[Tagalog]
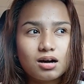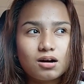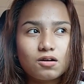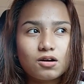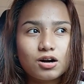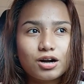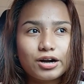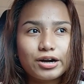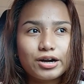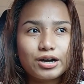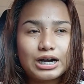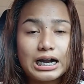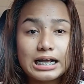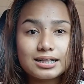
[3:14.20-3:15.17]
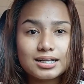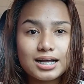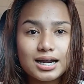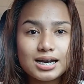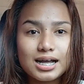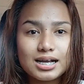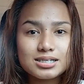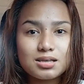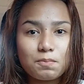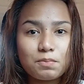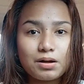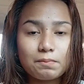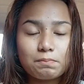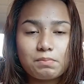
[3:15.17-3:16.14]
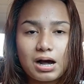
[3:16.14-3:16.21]
or late ka na sa
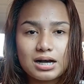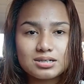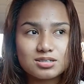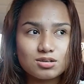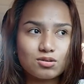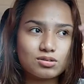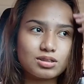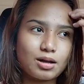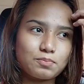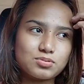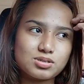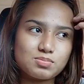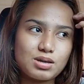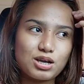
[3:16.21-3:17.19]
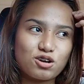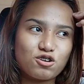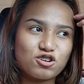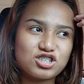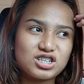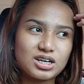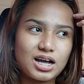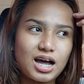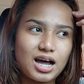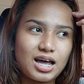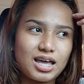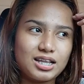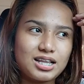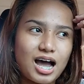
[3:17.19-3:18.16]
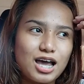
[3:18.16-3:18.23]
pagpasok tapos may kotse ka
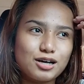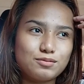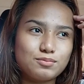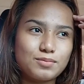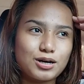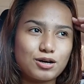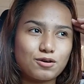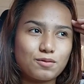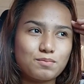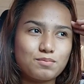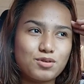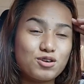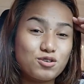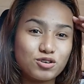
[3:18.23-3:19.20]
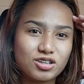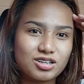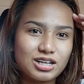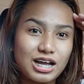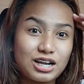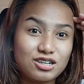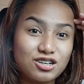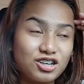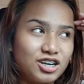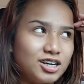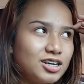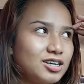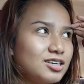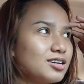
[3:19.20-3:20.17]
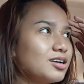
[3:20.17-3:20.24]
and ayaw mag-commute.
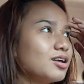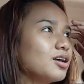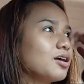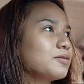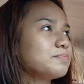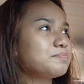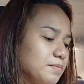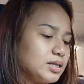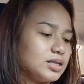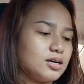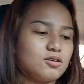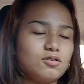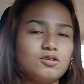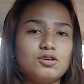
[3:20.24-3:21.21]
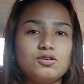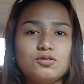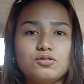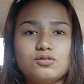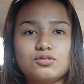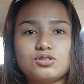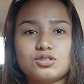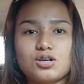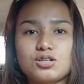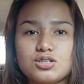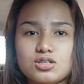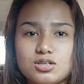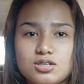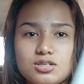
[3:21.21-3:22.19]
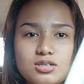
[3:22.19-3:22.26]
Ganun. Gamitin ko yung
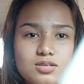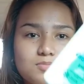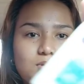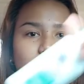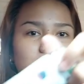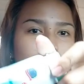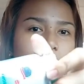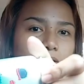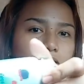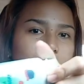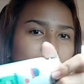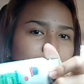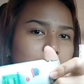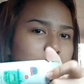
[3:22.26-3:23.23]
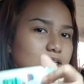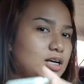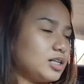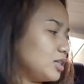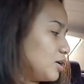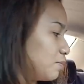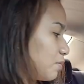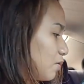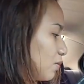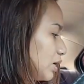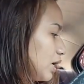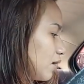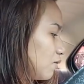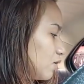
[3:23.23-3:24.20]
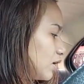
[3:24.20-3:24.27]
Johnson's Baby Powder na hindi
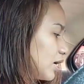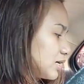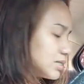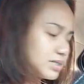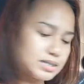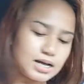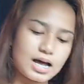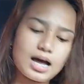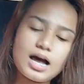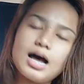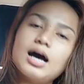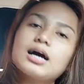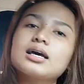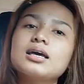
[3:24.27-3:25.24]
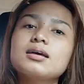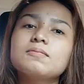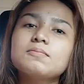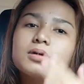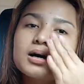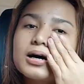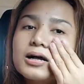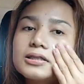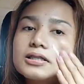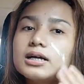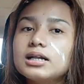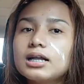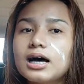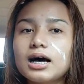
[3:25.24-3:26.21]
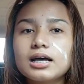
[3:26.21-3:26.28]
mawala-wala sa aking mga
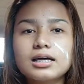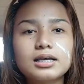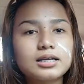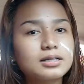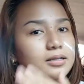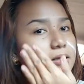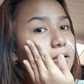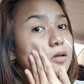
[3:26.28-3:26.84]
dalahin.